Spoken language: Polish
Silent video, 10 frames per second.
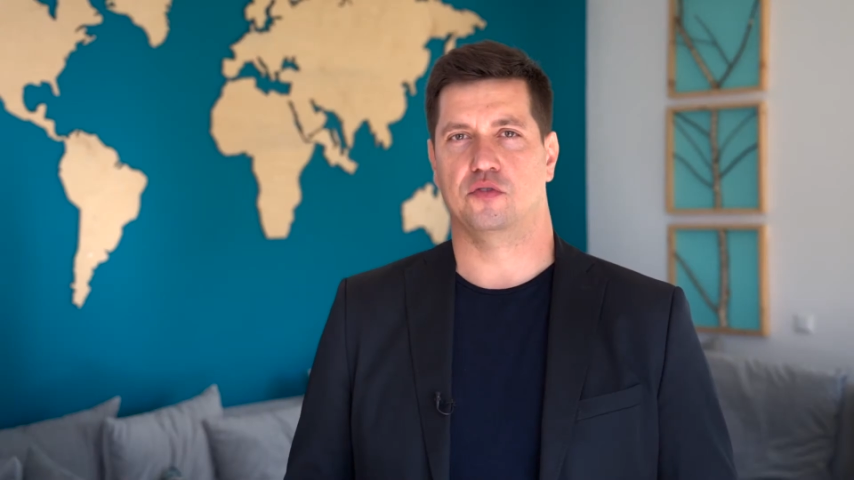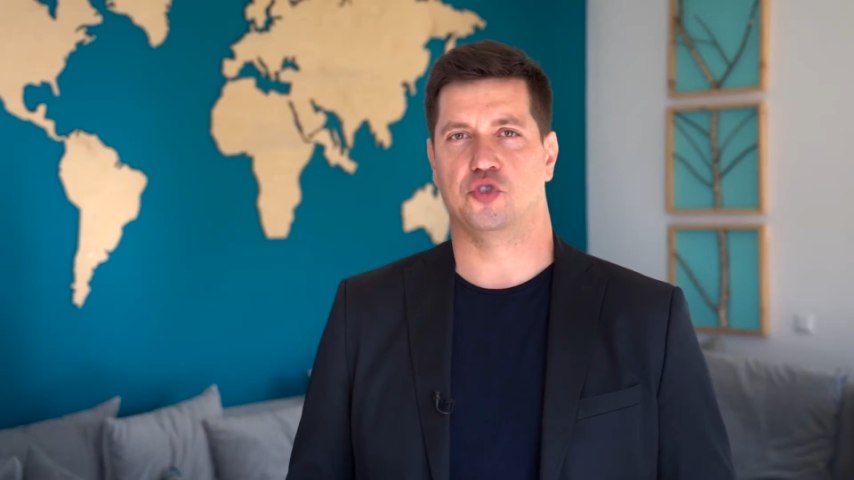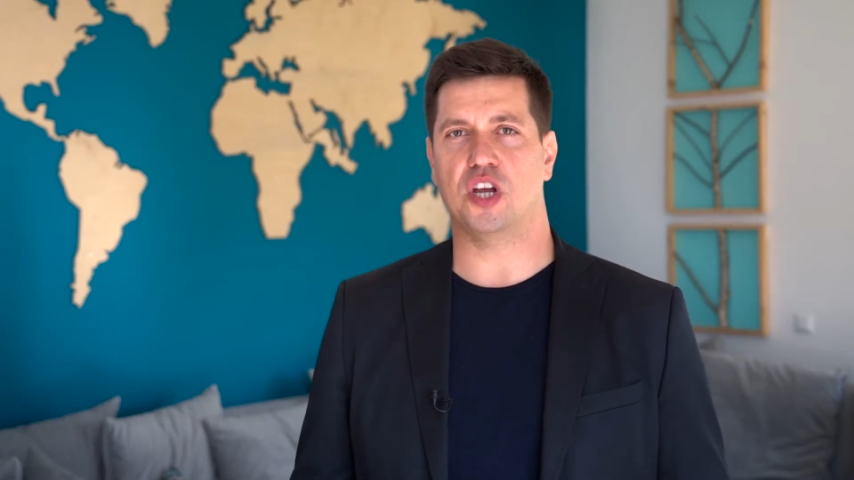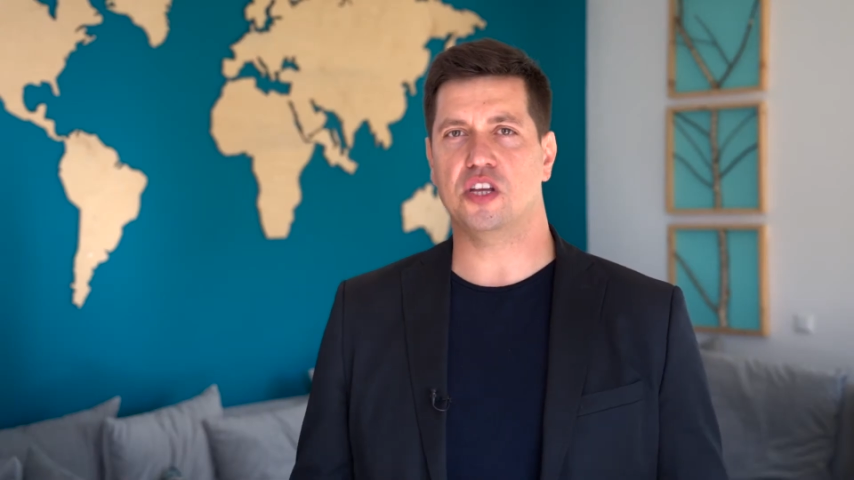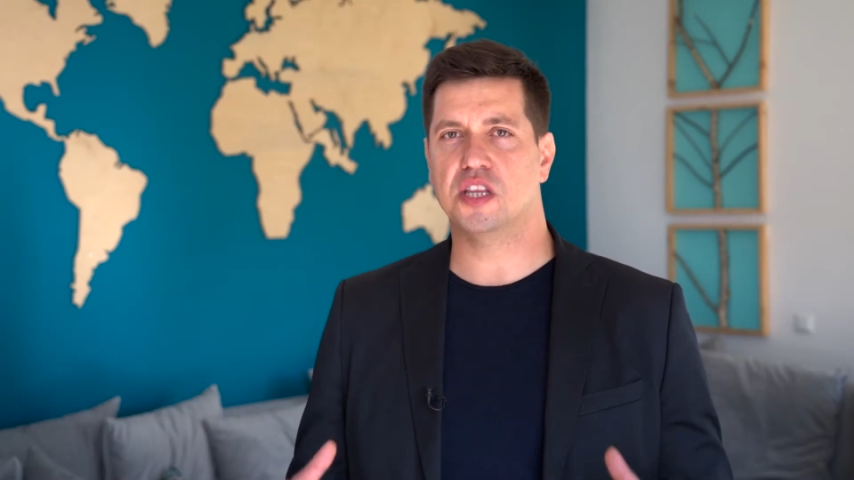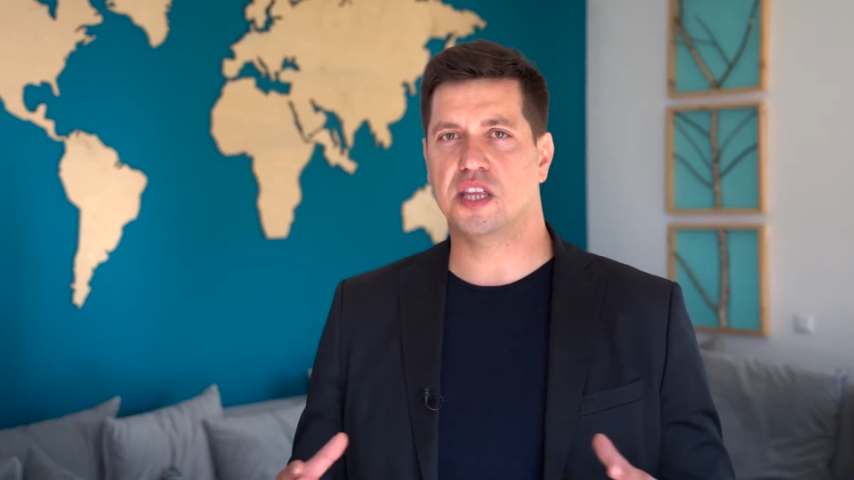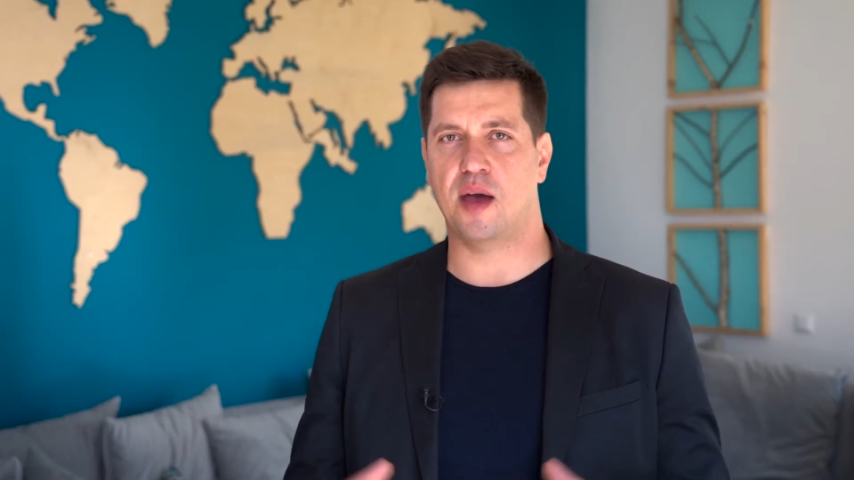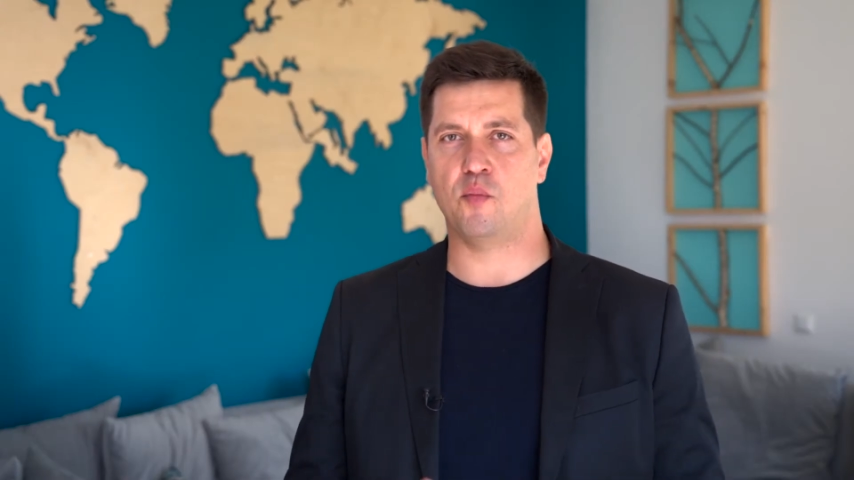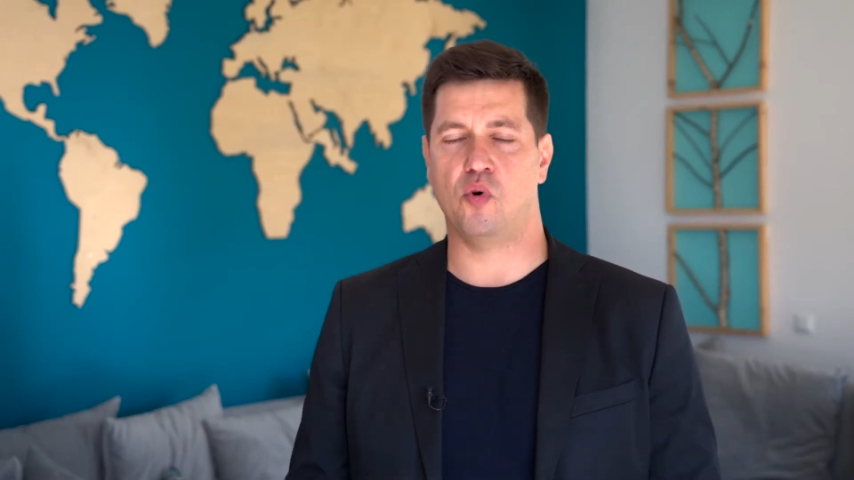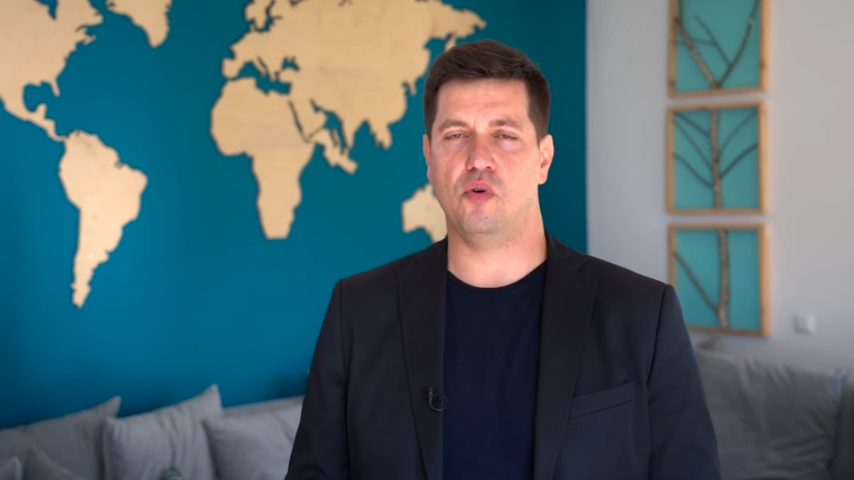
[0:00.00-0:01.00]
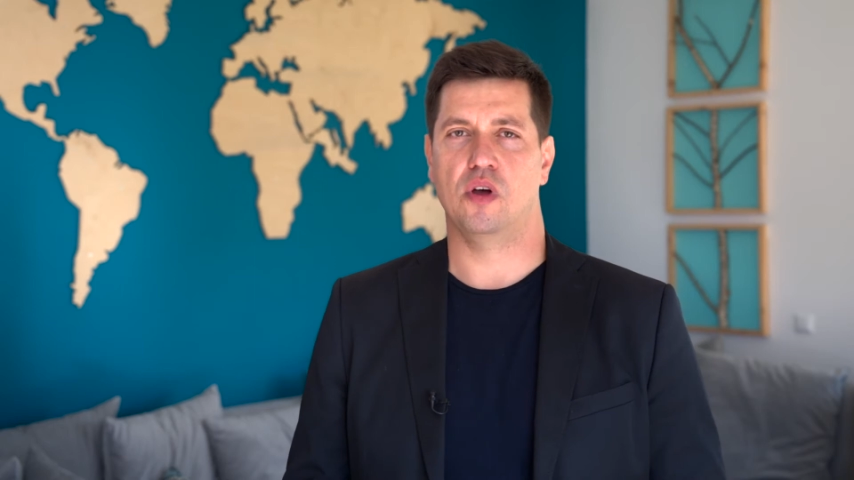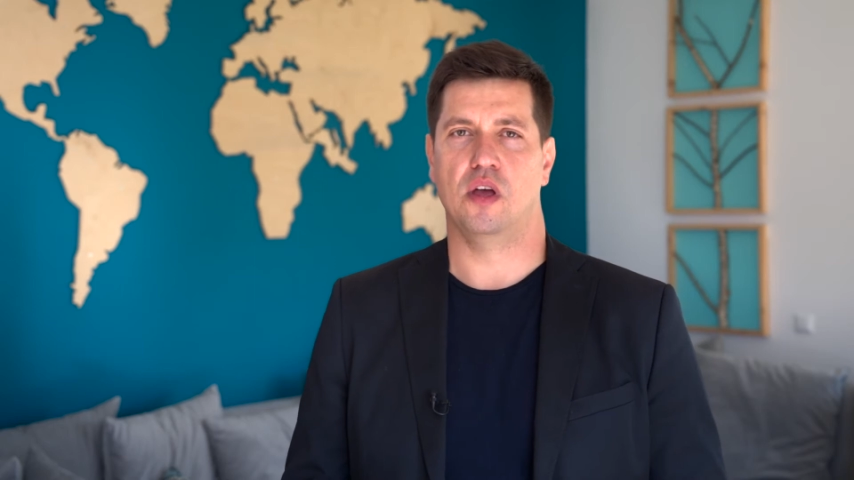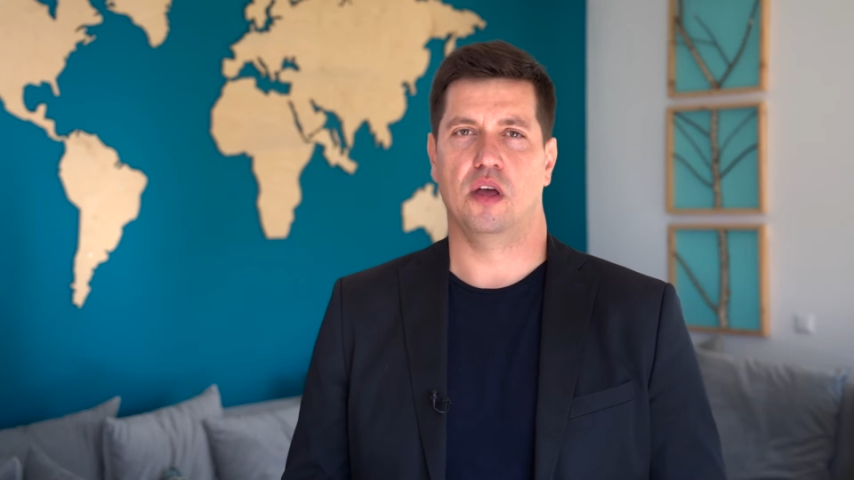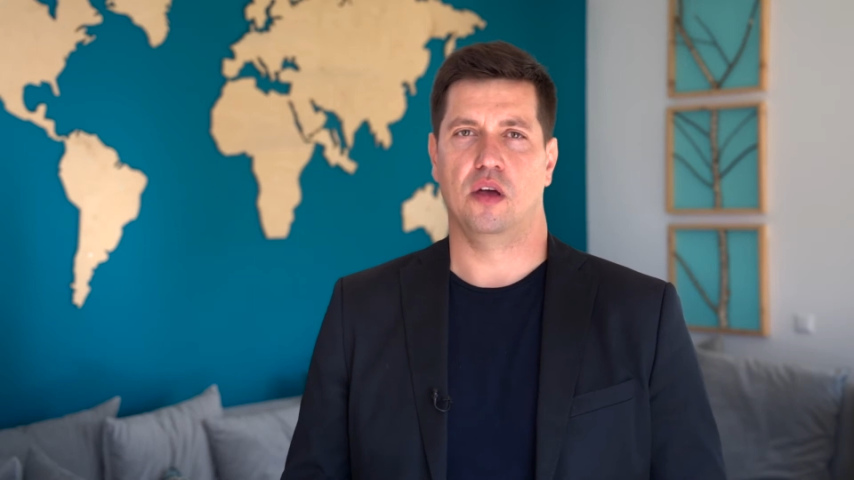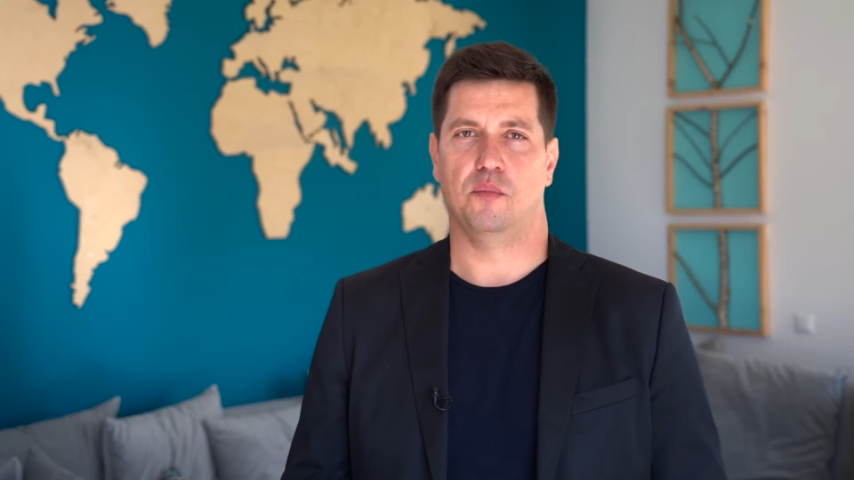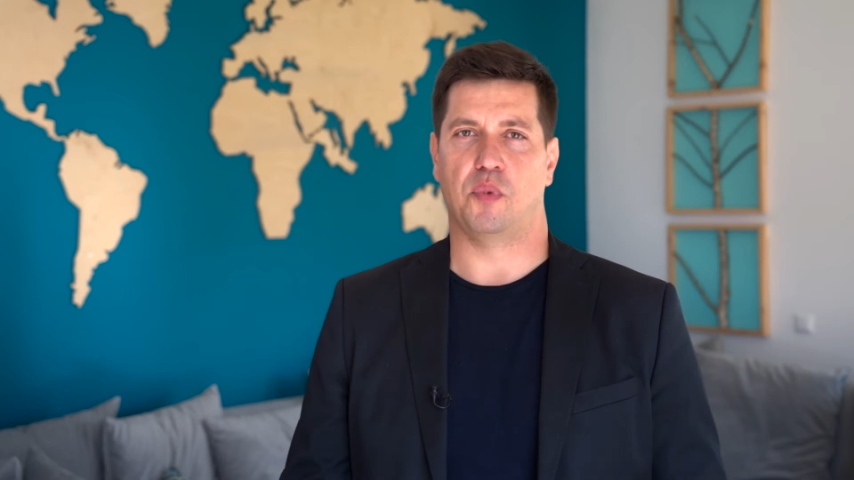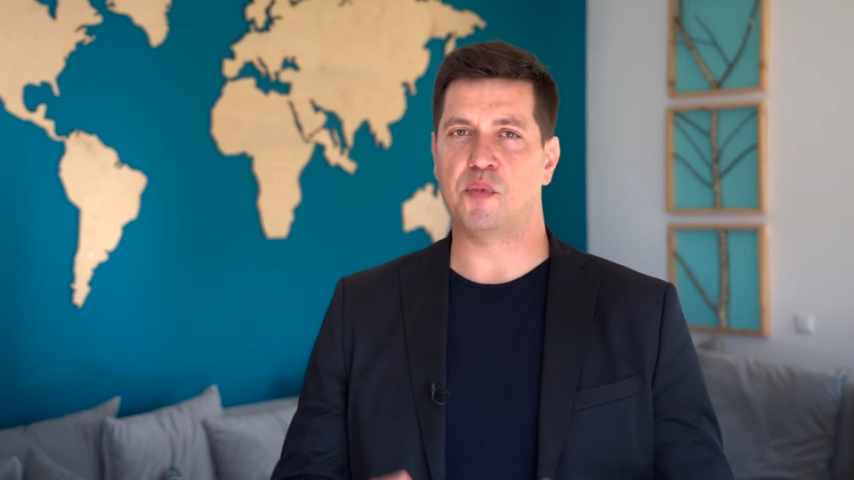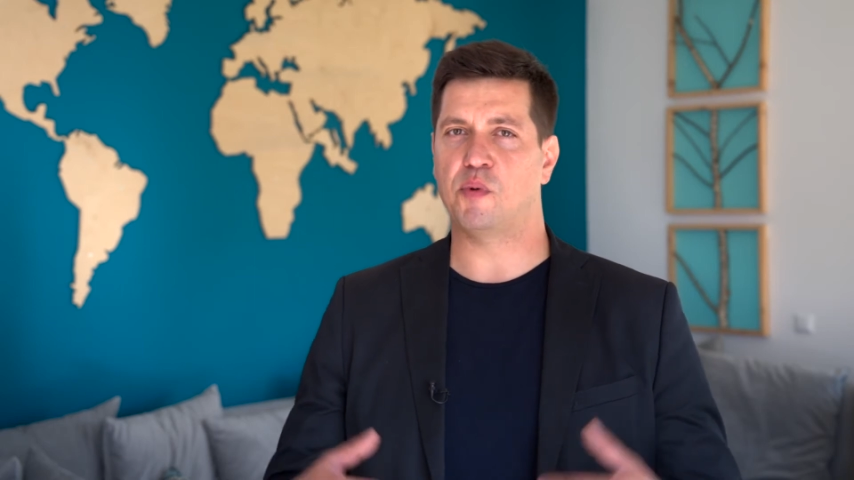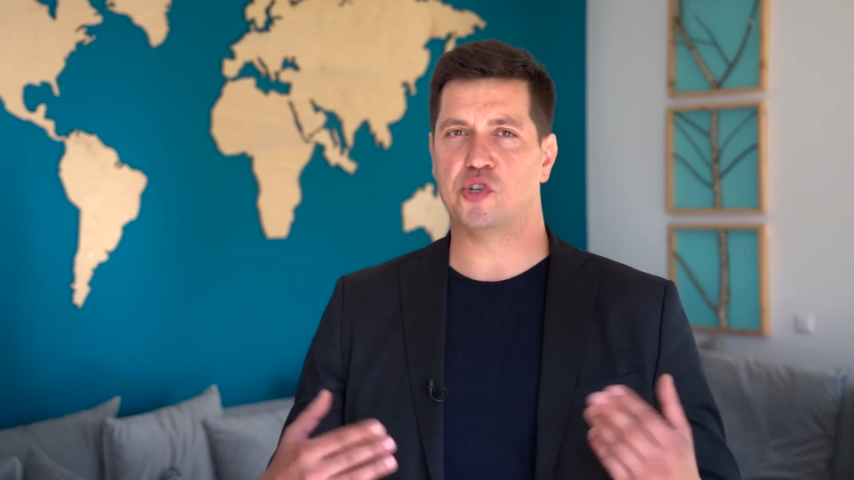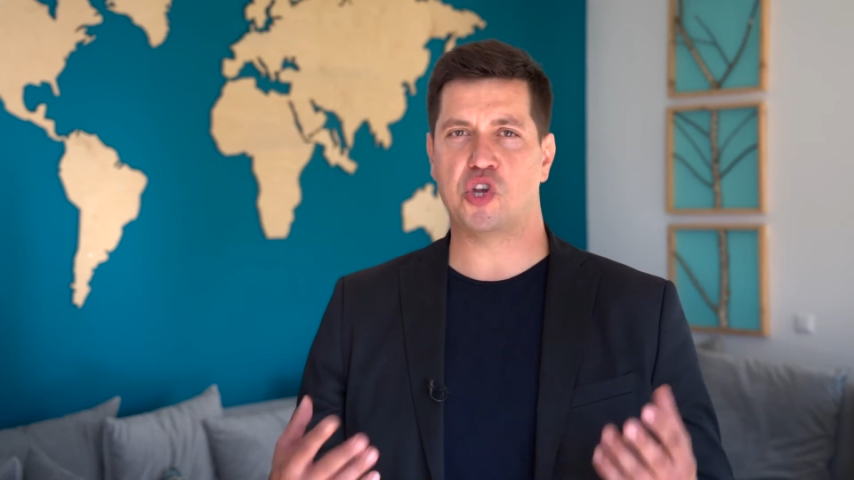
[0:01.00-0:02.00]
Dzięki temu,
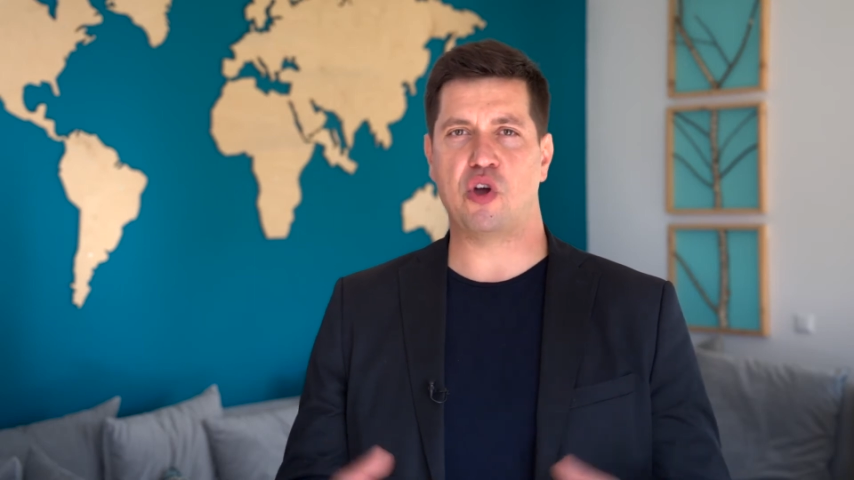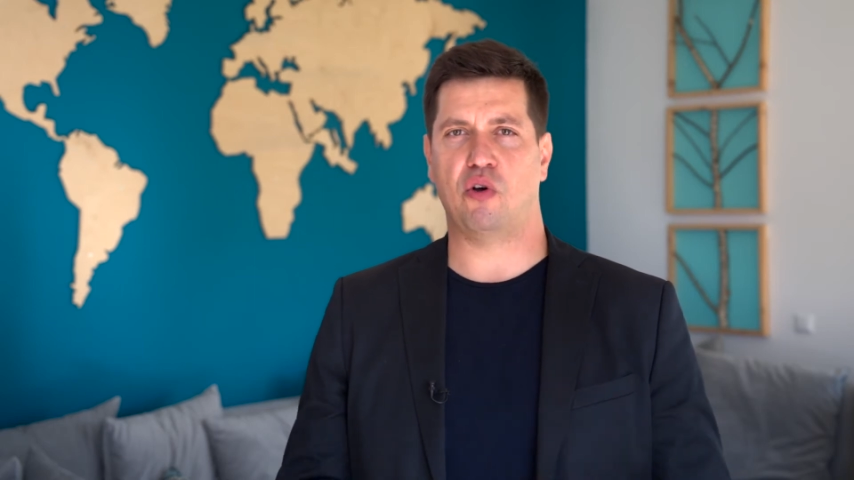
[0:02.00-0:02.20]
pomimo że nie